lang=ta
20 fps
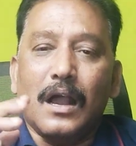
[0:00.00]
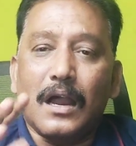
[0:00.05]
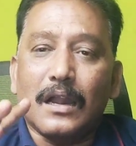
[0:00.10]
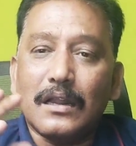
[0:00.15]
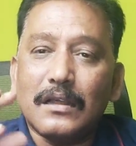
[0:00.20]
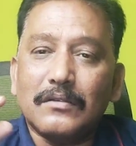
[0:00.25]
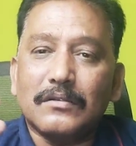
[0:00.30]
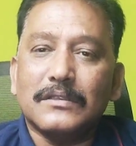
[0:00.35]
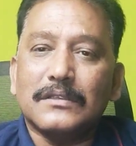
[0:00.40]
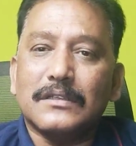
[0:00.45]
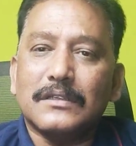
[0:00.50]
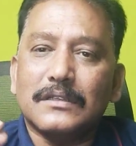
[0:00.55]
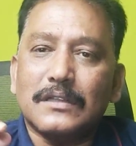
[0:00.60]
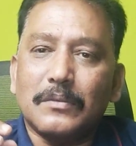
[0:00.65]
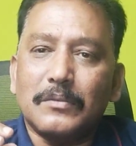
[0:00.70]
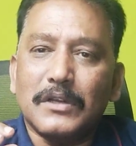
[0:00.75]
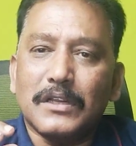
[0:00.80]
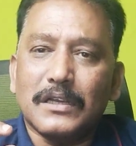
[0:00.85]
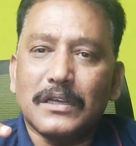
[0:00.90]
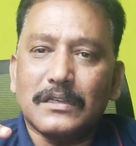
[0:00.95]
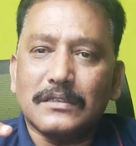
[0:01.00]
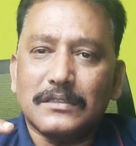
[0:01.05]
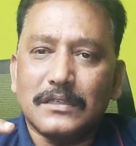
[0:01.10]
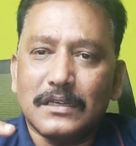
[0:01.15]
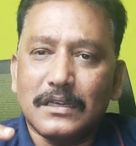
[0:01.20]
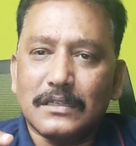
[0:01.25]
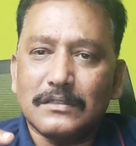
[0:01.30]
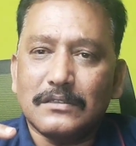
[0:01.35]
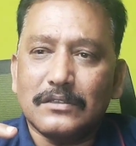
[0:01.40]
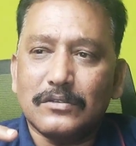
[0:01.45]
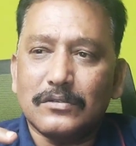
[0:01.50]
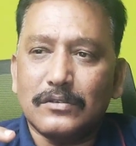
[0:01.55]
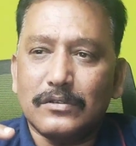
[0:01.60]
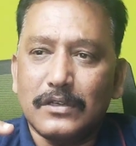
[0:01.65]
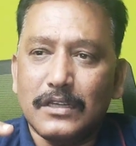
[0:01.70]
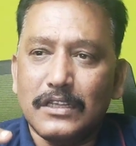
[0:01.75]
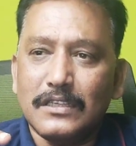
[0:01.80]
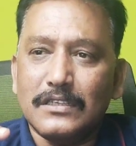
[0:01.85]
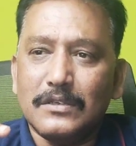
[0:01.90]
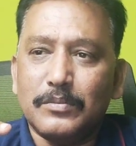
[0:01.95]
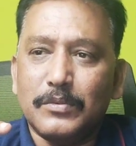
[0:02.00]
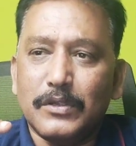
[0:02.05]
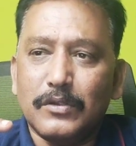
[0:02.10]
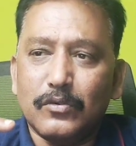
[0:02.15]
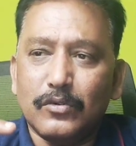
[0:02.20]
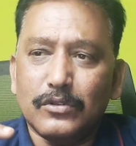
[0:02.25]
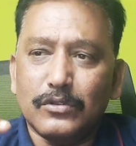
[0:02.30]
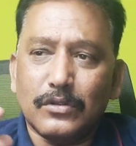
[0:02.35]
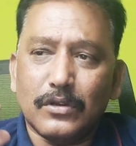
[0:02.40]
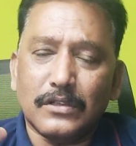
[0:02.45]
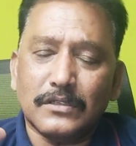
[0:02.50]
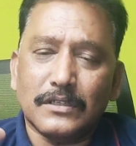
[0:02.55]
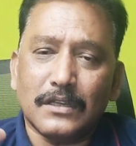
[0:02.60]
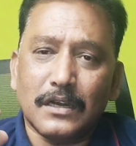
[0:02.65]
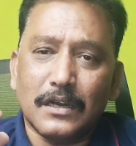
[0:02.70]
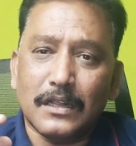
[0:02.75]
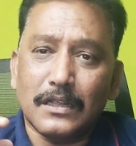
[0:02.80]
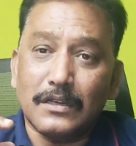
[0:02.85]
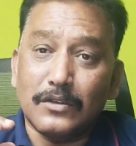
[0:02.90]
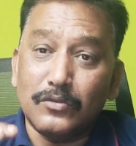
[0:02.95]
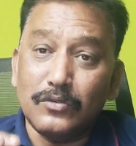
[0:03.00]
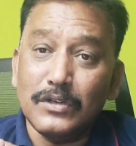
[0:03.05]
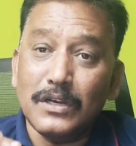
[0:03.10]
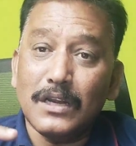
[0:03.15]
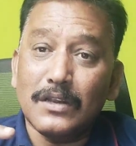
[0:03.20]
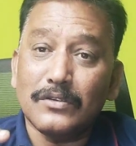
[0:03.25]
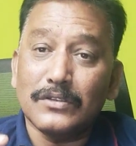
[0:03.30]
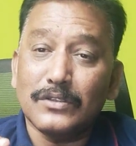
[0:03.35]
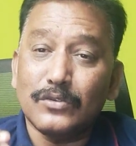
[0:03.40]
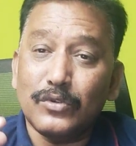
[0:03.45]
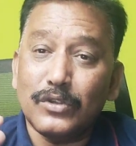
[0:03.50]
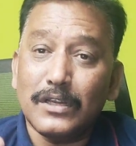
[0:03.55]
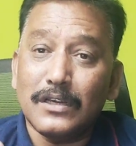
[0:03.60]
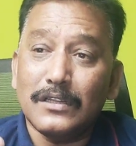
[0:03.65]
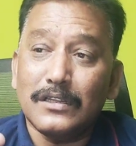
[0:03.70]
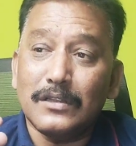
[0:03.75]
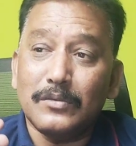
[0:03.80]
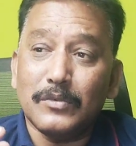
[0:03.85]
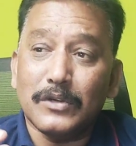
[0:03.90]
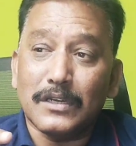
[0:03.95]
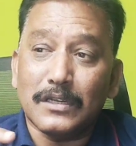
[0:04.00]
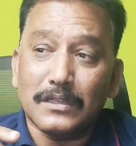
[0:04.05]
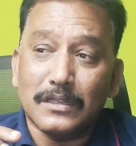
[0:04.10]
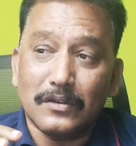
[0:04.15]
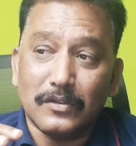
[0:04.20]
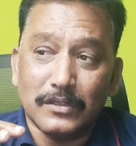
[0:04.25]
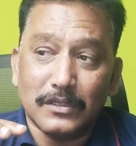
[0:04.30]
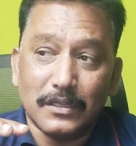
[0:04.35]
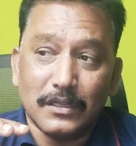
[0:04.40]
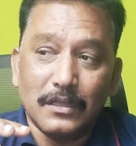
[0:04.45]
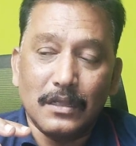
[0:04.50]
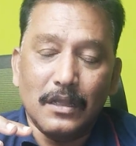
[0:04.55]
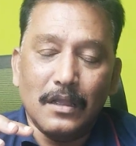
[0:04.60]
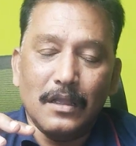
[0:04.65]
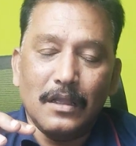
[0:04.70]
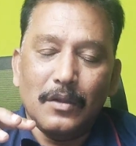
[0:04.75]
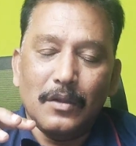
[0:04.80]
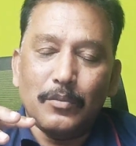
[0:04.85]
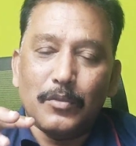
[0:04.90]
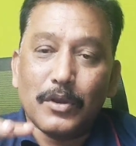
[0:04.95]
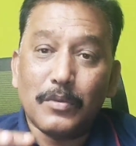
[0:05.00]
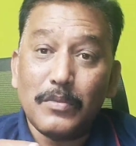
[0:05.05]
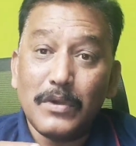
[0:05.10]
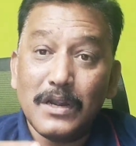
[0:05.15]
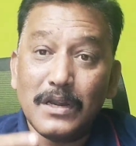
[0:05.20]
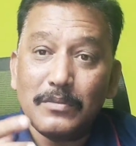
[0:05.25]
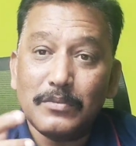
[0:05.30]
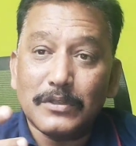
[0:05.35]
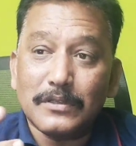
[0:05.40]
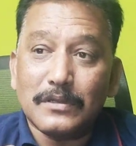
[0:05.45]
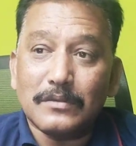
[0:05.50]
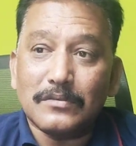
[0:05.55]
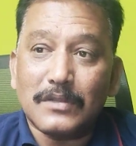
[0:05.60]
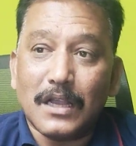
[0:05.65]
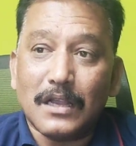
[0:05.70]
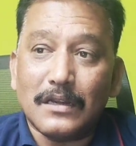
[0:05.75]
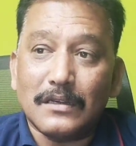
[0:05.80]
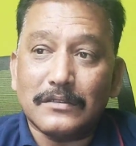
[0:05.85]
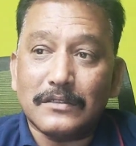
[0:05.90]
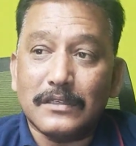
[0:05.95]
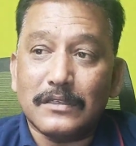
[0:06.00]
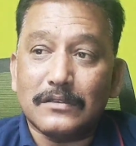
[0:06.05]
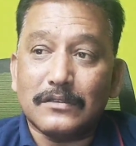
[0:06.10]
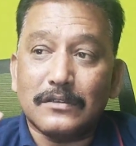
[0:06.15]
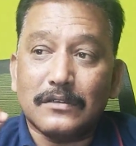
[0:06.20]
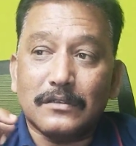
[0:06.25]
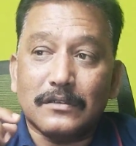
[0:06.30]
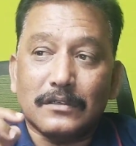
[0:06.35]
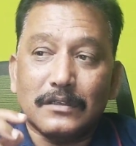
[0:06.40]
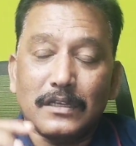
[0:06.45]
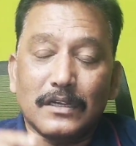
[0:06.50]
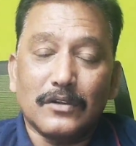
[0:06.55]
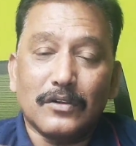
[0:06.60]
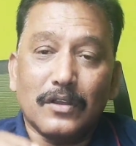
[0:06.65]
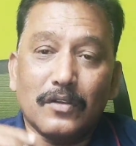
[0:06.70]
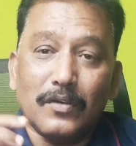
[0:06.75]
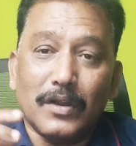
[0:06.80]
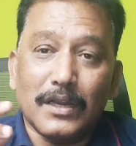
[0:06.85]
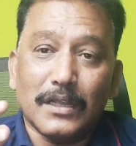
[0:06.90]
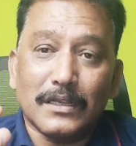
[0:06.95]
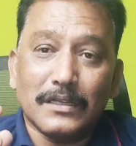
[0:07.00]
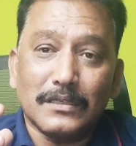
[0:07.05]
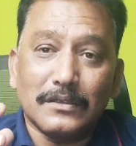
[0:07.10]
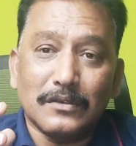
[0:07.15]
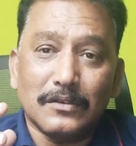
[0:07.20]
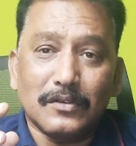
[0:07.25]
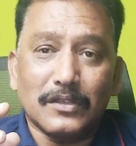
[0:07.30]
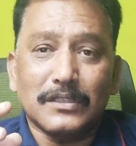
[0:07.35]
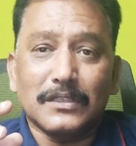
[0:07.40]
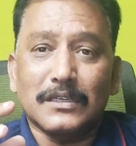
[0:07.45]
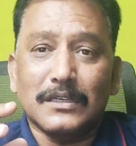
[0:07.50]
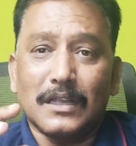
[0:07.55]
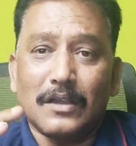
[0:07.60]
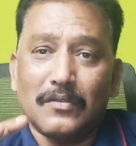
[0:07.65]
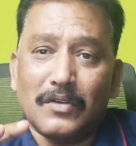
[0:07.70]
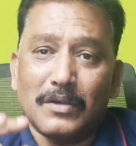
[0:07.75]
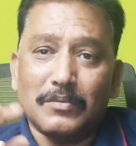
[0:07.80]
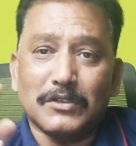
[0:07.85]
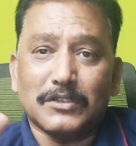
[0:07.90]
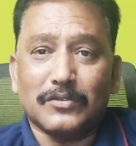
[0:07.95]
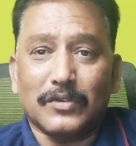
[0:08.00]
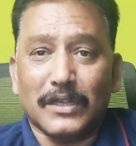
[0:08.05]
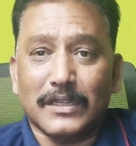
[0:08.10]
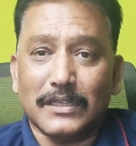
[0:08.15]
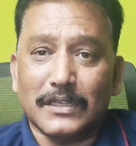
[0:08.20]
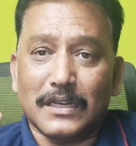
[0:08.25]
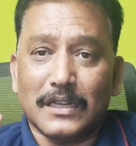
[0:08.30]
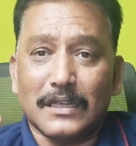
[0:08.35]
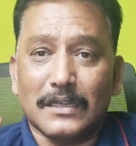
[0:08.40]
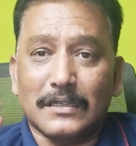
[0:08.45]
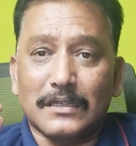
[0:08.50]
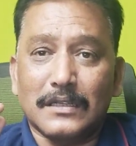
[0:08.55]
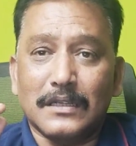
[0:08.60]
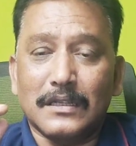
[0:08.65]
ஆனால் வந்து தமிழக அரசு என்ன செய்யணும் டிஜிபி உள்துறை செயலாளர் இவங்கெல்லாம் வந்து உயர்நீதிமன்றத்தில் வந்து பிரமாண பத்திரம் தாக்கல் செய்யணும் என்னுடைய வழக்கு வந்து நான் வாபஸ் வாங்கிக்கிறேன்